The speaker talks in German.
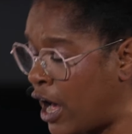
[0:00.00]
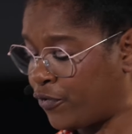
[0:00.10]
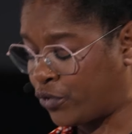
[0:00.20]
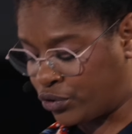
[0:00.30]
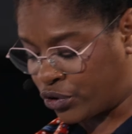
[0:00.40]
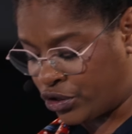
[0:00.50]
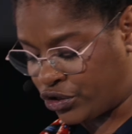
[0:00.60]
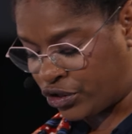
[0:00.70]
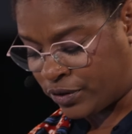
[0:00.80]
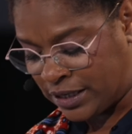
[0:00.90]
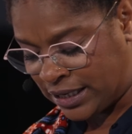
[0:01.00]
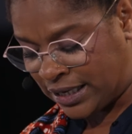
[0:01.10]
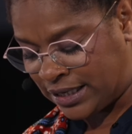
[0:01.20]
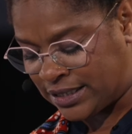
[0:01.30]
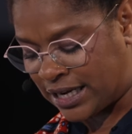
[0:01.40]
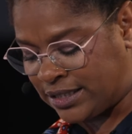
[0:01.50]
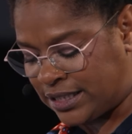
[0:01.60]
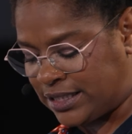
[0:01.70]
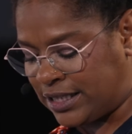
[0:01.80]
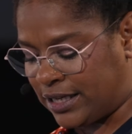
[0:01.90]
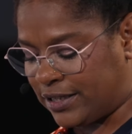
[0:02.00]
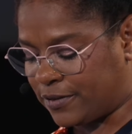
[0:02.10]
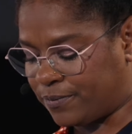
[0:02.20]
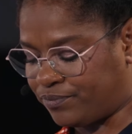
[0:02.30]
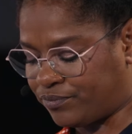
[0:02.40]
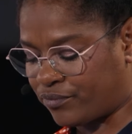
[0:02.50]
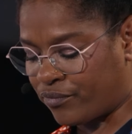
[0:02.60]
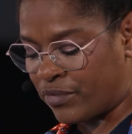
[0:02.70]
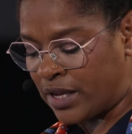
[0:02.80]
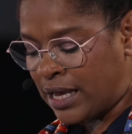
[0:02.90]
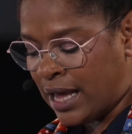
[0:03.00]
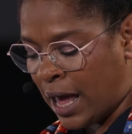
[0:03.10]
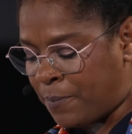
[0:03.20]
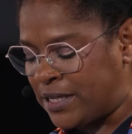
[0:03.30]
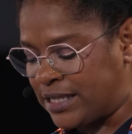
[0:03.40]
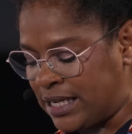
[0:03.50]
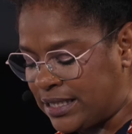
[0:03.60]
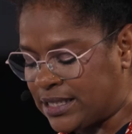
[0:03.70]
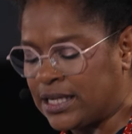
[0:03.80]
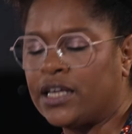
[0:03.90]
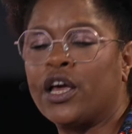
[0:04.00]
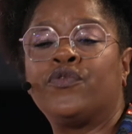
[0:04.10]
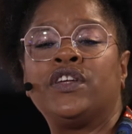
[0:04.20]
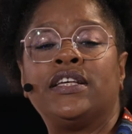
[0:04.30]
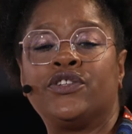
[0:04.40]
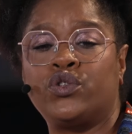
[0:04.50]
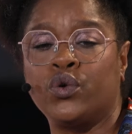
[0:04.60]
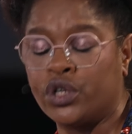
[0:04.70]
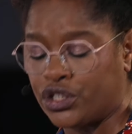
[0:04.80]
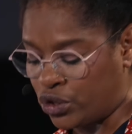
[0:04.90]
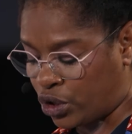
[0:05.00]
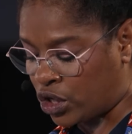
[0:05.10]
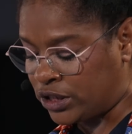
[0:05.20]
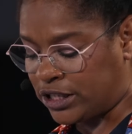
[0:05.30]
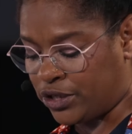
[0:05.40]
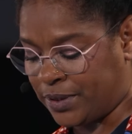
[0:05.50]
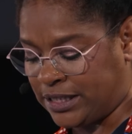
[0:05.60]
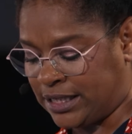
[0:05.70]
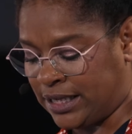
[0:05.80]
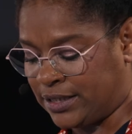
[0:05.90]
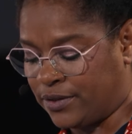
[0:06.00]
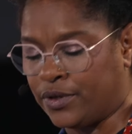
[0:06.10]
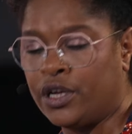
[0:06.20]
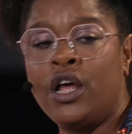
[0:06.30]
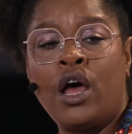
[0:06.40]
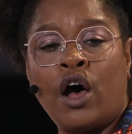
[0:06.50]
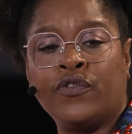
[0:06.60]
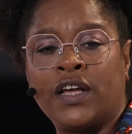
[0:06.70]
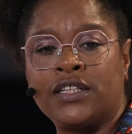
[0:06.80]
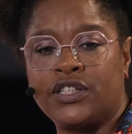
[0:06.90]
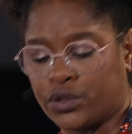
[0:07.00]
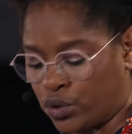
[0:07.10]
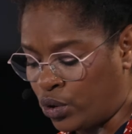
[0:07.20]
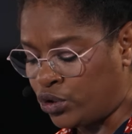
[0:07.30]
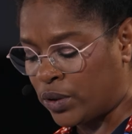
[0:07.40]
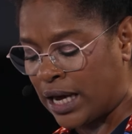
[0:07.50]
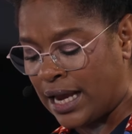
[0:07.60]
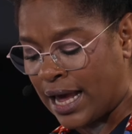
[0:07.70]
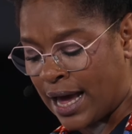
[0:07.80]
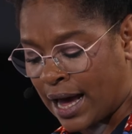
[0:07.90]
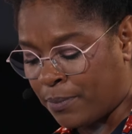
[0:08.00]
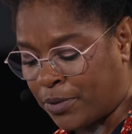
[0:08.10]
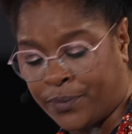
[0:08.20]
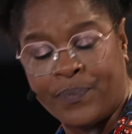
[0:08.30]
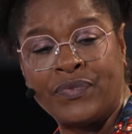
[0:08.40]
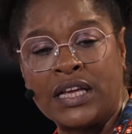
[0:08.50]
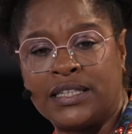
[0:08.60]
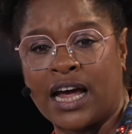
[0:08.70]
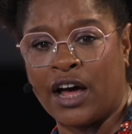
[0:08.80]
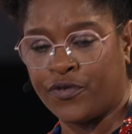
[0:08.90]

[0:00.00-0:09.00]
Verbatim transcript: afrodeutschen Identität. Er bezieht sich auf die historischen Kontinuitäten, auf das kulturelle Erbe der